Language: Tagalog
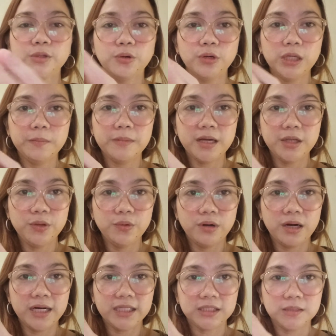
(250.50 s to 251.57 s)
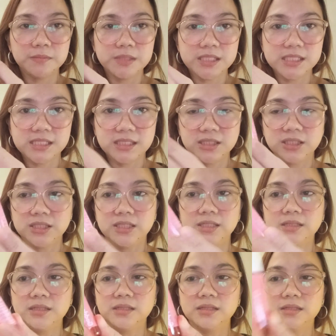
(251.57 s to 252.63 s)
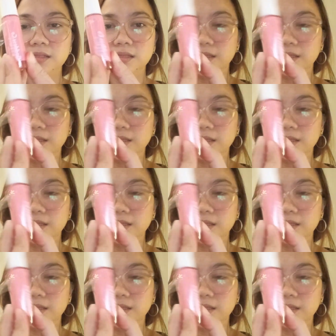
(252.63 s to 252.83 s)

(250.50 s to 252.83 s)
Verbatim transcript: Ito naman yung Artemis na shade.